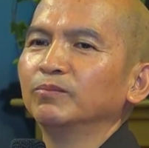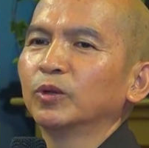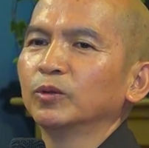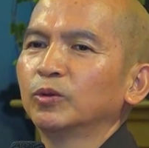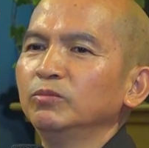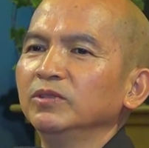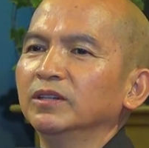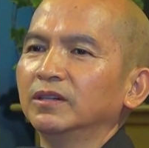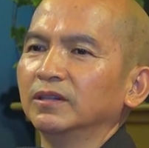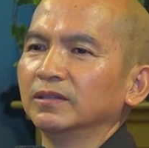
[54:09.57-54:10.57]
con cúng
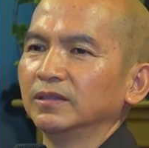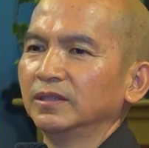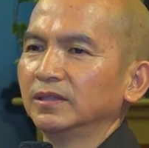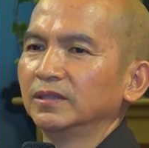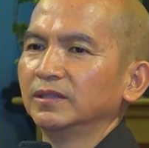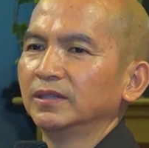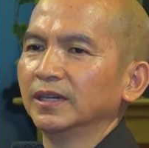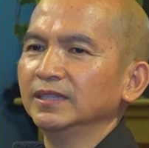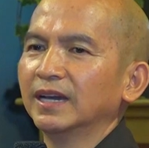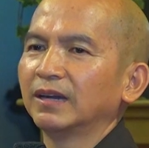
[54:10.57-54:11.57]
dường cái
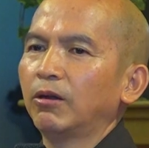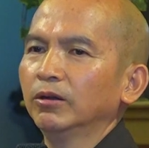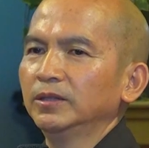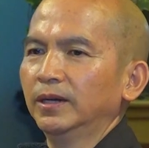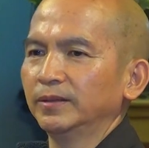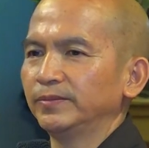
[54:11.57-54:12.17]
nhà ngói đó.